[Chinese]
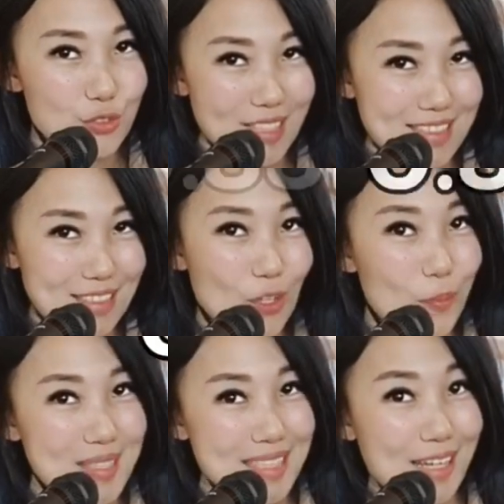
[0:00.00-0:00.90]
晶透明
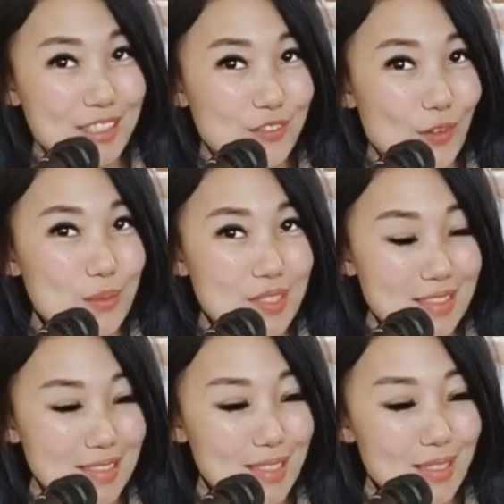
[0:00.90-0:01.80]
萨克斯风实际
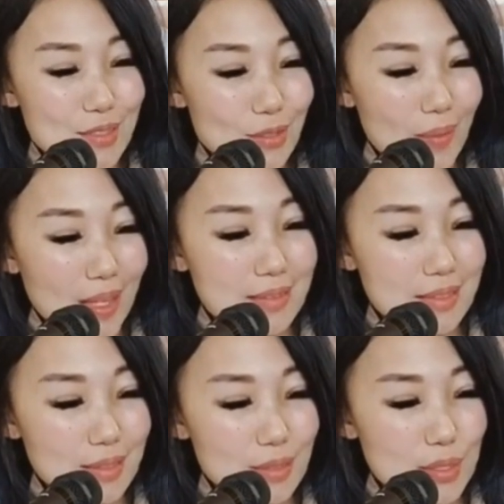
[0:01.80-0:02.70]
的重量测
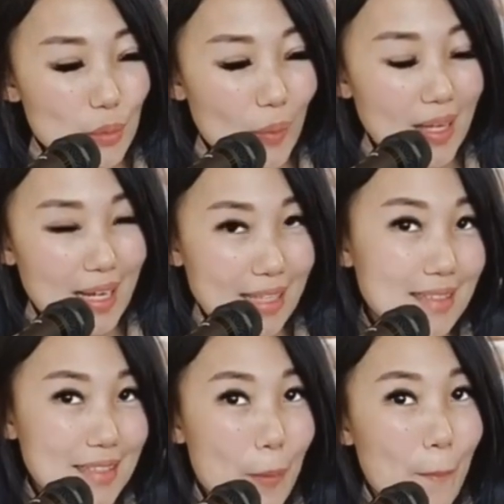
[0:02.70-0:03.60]
试为
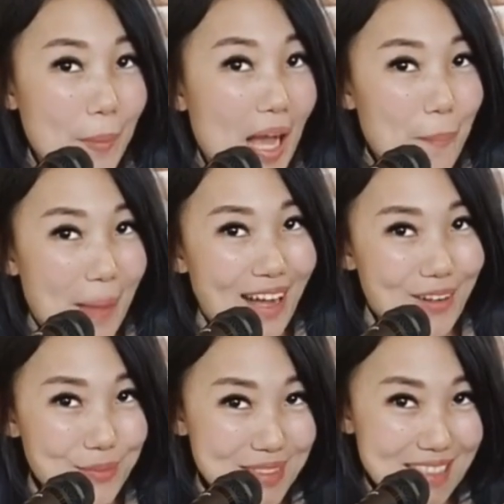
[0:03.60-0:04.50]
0.88 公
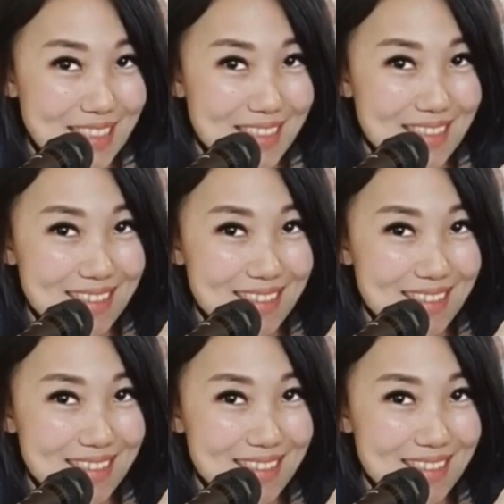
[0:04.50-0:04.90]
斤，